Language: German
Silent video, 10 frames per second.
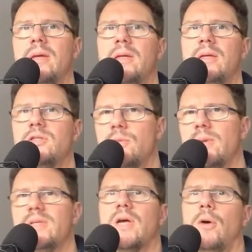Das ist
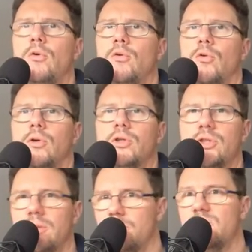übrigens auch
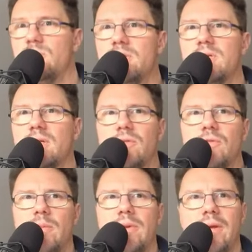logisch, zumindest nach den
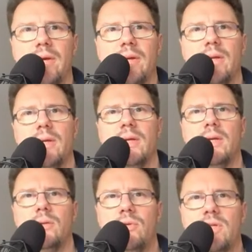Formeln her.
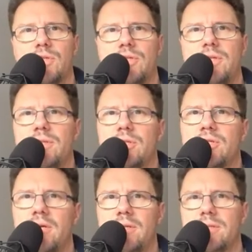Durch das Schließen des
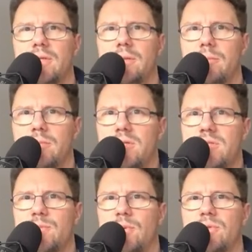Schalters hat
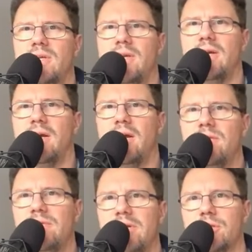dieses Bauteil ja gar
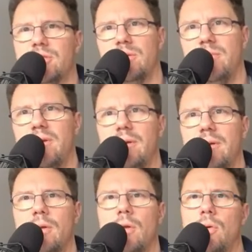keinen Widerstand
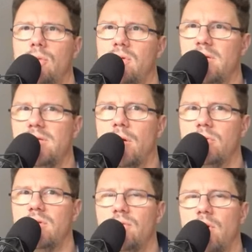mehr und da gilt
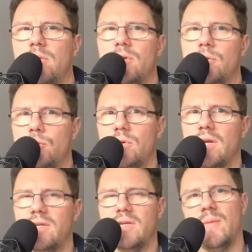auch die Formel U
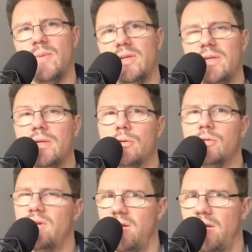gleich R mal I
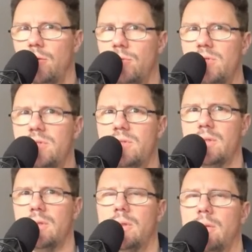und wenn R 0 ist,
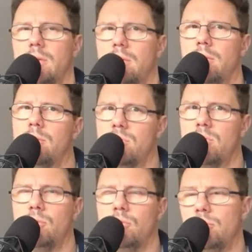ist
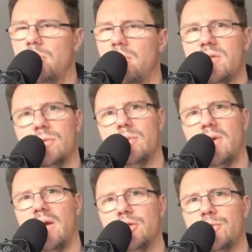auch U 0, also
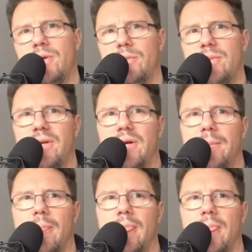keine Spannung mehr da.